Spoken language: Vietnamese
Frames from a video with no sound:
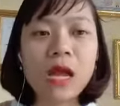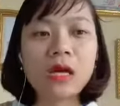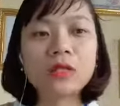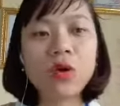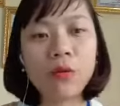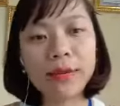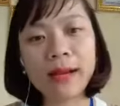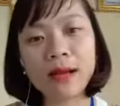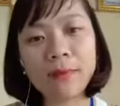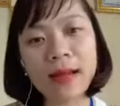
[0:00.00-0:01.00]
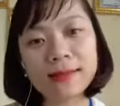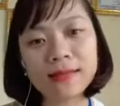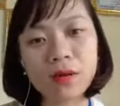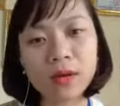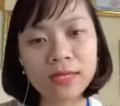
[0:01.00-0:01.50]
Rồi các bạn
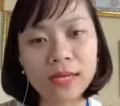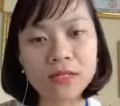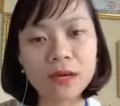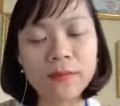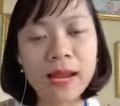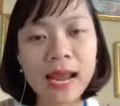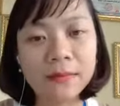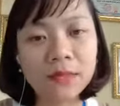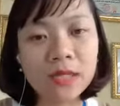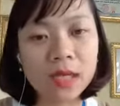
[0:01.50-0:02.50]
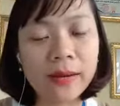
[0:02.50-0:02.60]
sau khi ra trường các bạn làm gì?